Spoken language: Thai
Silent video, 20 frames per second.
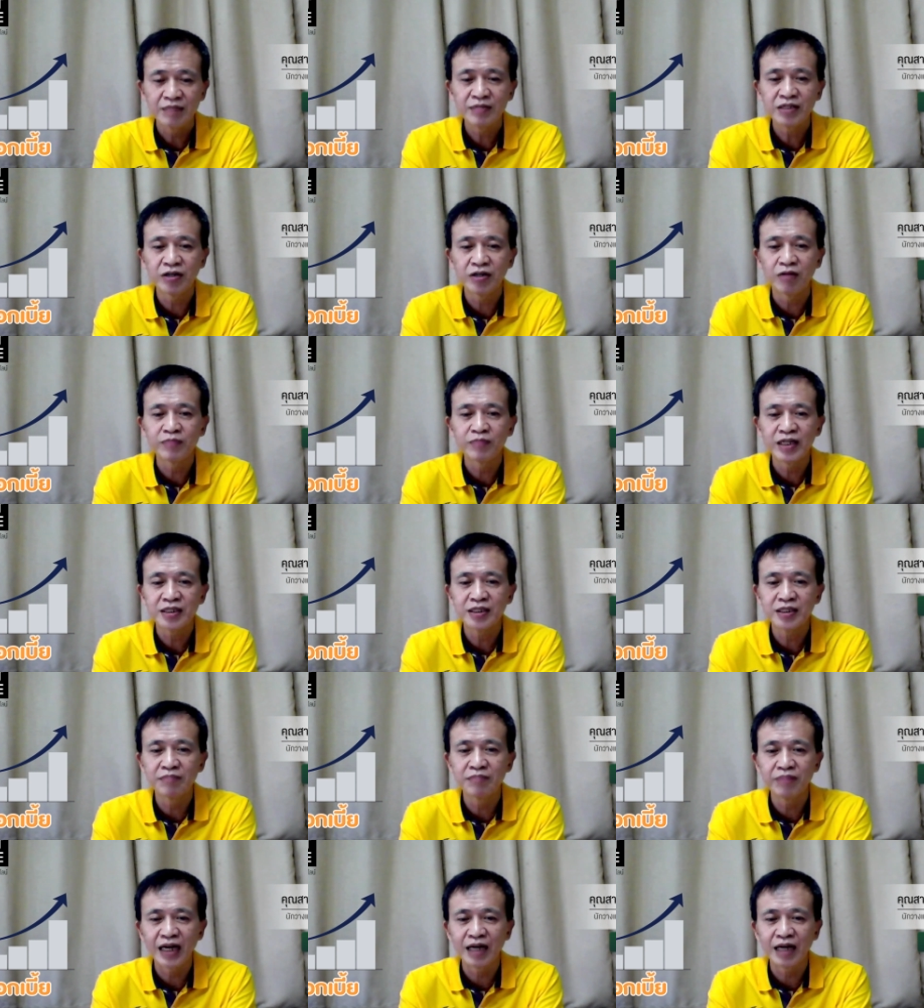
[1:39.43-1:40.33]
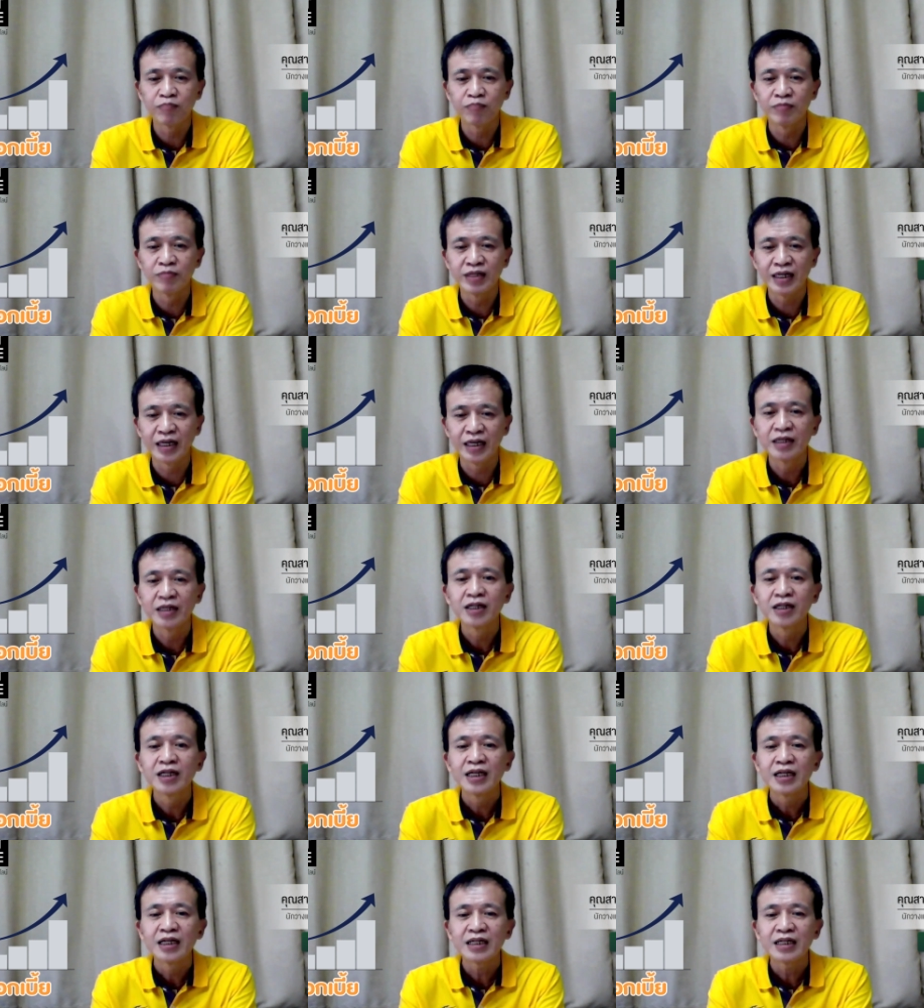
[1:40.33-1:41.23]
นี่เมื่อดอกเบี้ยจะเริ่มแพงปุ๊บเนี่ย
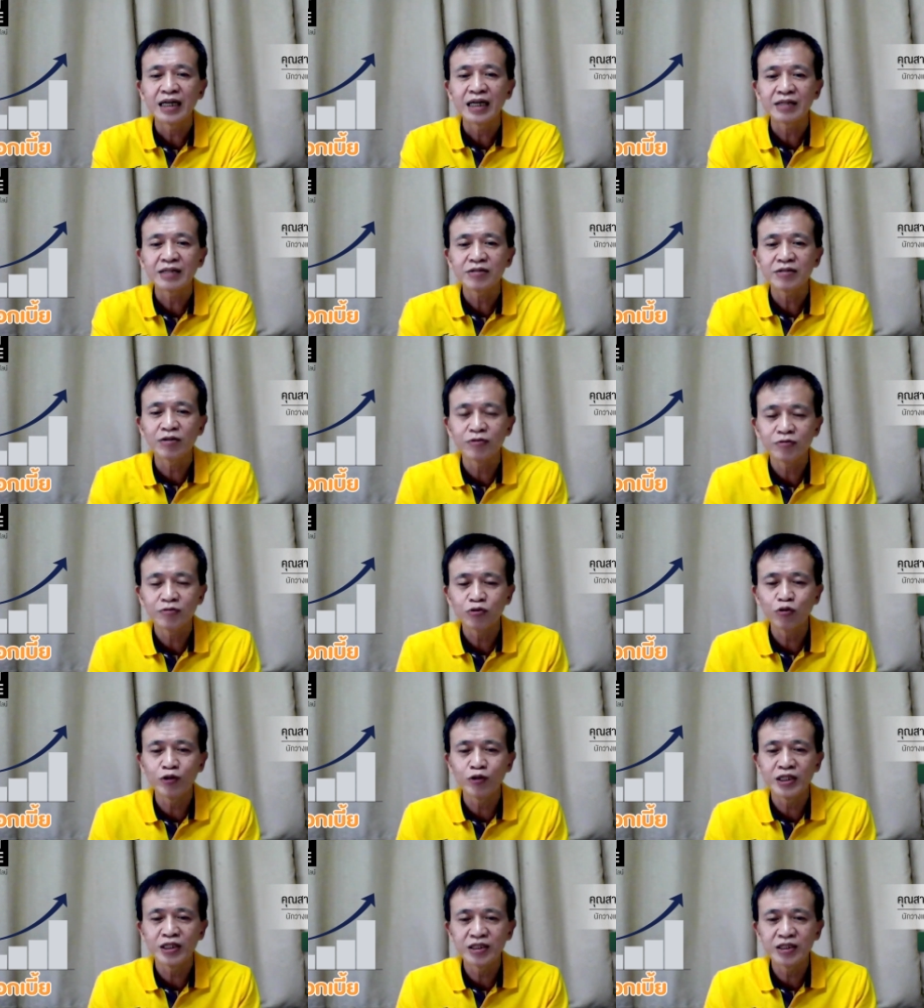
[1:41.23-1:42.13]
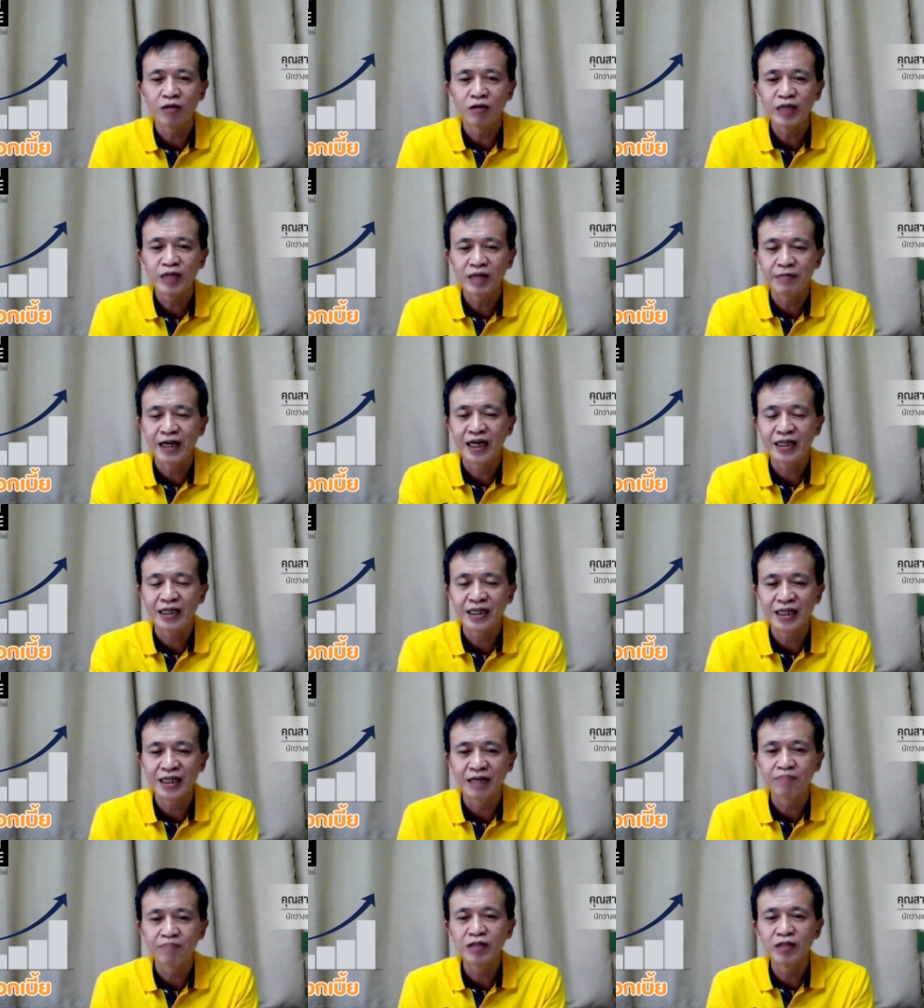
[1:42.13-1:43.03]
และตรงช่วงที่ดอกเบี้ยแพงนั่นแห
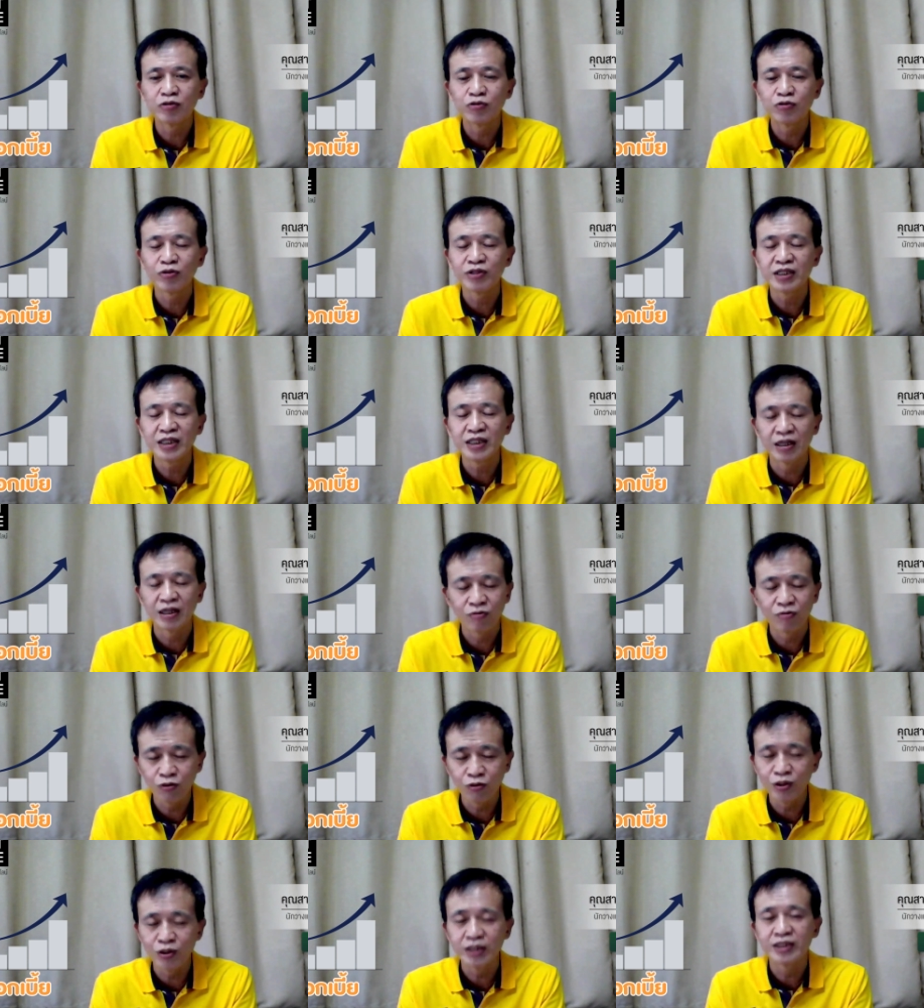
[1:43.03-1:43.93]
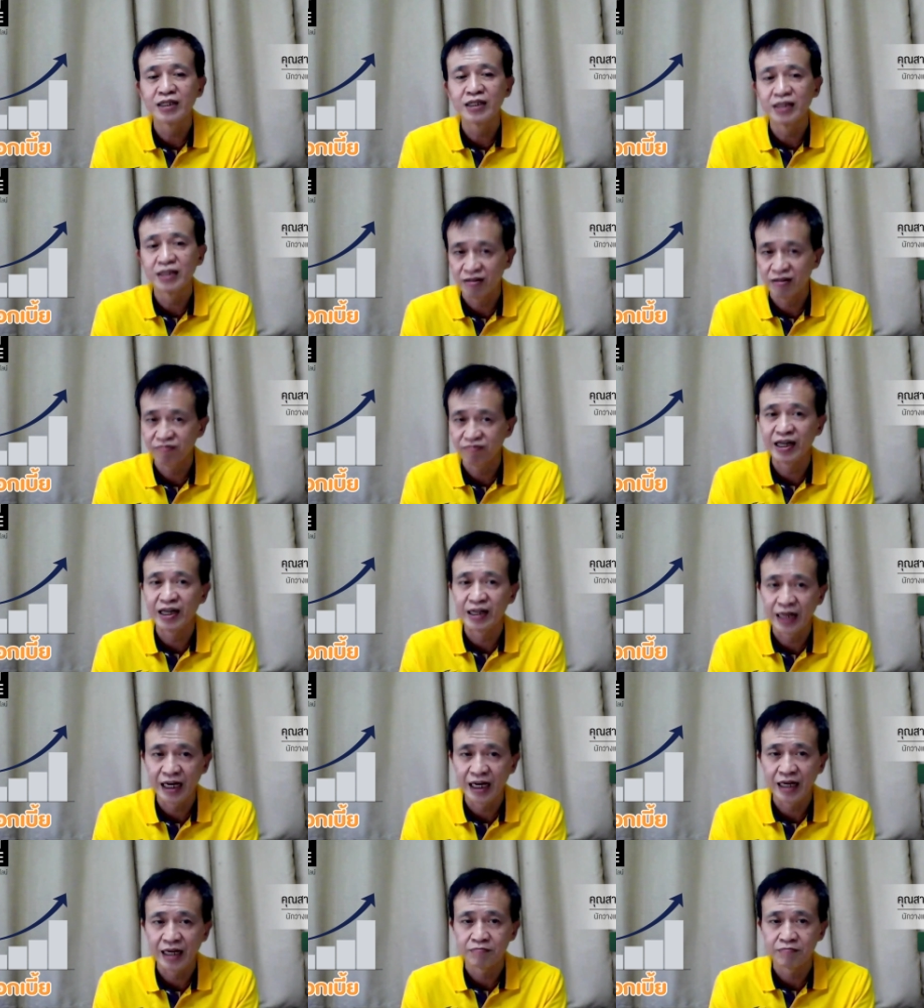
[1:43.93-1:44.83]
ละเป็นช่วงที่เราควรจะรีไฟแน
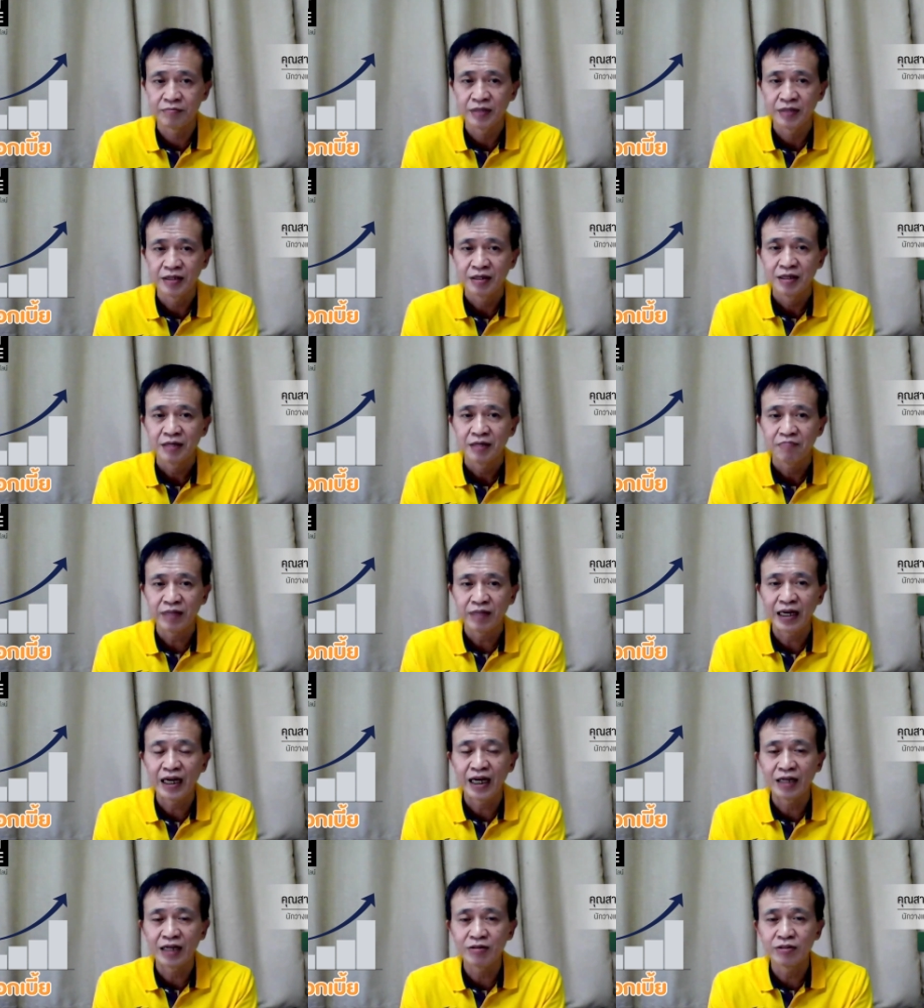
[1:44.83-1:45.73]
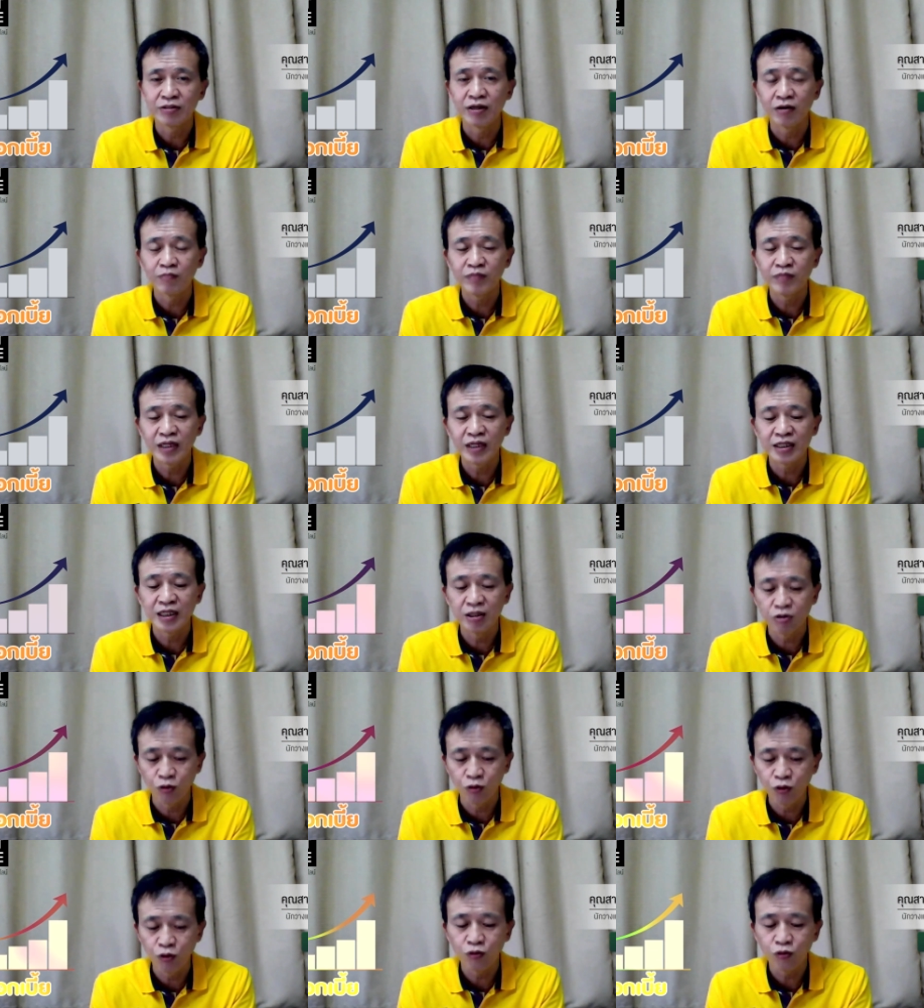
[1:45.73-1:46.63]
นซ์ไปหาดอกเบี้ยที่
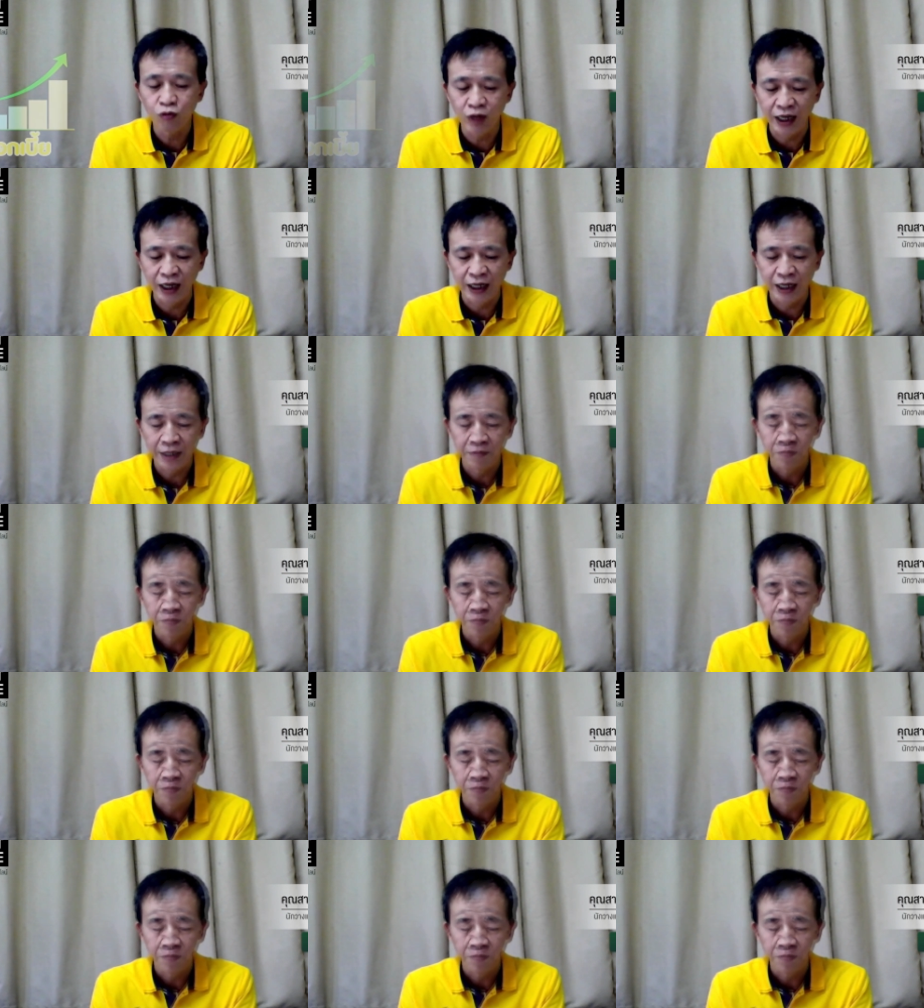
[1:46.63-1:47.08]
ถูกกว่า